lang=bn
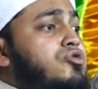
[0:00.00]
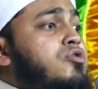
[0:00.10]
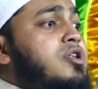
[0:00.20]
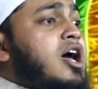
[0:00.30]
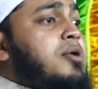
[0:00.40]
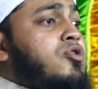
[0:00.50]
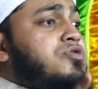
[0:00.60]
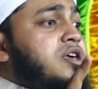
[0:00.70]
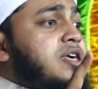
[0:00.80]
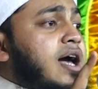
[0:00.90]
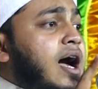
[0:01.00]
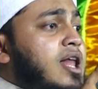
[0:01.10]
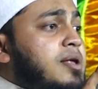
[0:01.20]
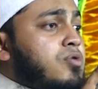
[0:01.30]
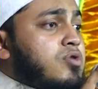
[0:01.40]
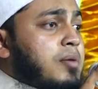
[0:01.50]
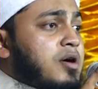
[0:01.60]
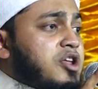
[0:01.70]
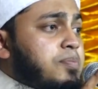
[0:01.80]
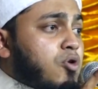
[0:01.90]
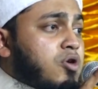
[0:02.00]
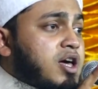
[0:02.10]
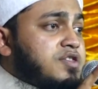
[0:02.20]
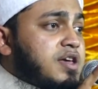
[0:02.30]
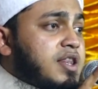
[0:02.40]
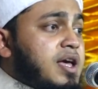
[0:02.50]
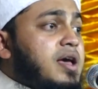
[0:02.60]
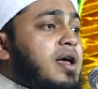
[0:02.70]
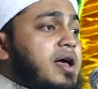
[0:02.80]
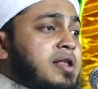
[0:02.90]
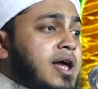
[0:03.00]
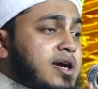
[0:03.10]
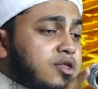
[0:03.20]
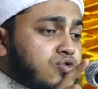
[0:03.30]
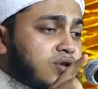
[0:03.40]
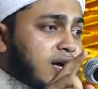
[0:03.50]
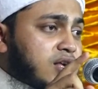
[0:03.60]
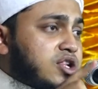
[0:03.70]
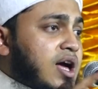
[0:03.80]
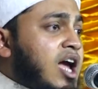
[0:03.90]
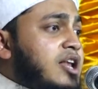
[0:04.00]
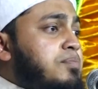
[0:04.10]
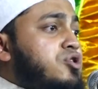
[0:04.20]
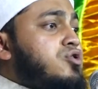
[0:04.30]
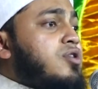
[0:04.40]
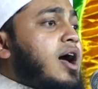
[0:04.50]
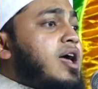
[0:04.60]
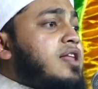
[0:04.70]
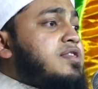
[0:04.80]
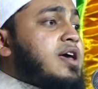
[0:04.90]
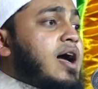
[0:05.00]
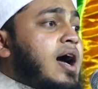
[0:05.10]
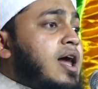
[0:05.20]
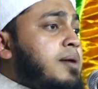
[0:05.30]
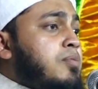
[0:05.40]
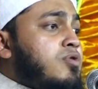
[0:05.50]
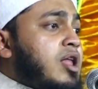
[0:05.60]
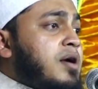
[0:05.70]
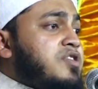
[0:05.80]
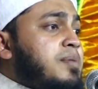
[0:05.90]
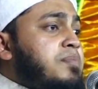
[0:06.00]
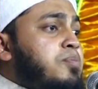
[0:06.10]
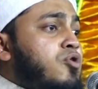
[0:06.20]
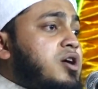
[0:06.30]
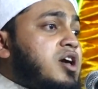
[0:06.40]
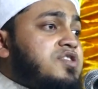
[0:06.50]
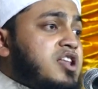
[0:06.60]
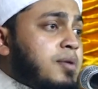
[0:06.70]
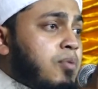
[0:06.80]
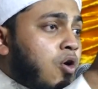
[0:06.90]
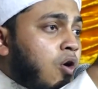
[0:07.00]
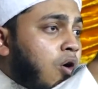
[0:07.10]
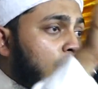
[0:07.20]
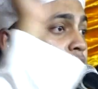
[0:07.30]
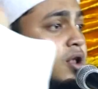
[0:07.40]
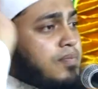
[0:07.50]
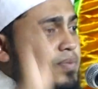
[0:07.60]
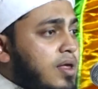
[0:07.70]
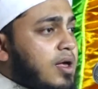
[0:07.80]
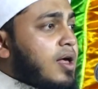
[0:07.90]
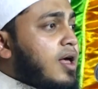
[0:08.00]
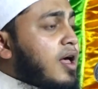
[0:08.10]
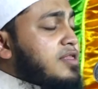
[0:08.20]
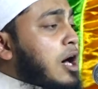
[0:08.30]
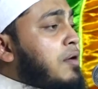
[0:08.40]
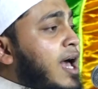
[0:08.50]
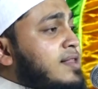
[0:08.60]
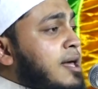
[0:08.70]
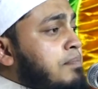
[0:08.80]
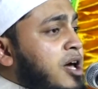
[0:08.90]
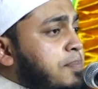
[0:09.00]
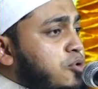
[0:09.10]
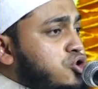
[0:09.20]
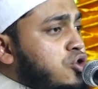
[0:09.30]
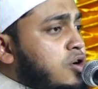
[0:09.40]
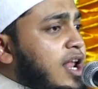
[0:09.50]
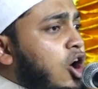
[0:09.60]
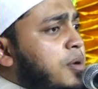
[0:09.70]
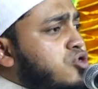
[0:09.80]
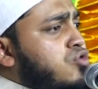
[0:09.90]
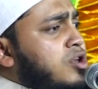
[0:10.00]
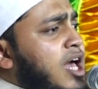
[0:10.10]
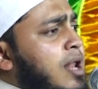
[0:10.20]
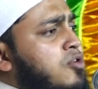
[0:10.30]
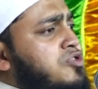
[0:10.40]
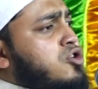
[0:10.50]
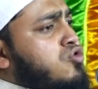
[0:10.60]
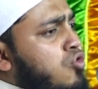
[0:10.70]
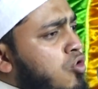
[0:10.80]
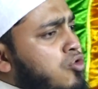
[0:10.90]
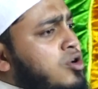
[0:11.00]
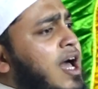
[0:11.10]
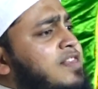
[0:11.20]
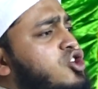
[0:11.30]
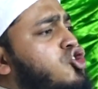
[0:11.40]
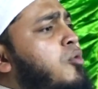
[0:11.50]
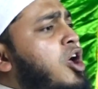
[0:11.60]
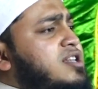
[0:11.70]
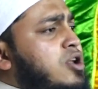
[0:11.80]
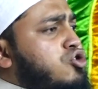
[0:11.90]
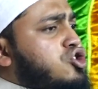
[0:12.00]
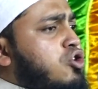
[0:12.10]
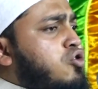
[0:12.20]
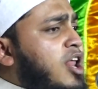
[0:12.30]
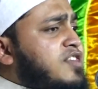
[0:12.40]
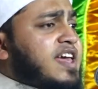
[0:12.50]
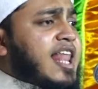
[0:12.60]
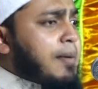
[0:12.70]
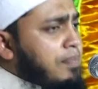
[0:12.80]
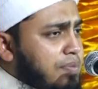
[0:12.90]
দুনিয়ার মধ্যে কি আলেম ওলামাদের পক্ষে চিলি নাকি দুনিয়ার ষাট বছর হায়াতে আলেম ওলামাদের বিপক্ষে চিলি বল তাহলে এক নাম্বার প্রশ্ন করা হবে দুনিয়ার মধ্যে কোন কাজে সময়টা নষ্ট করেছিলাম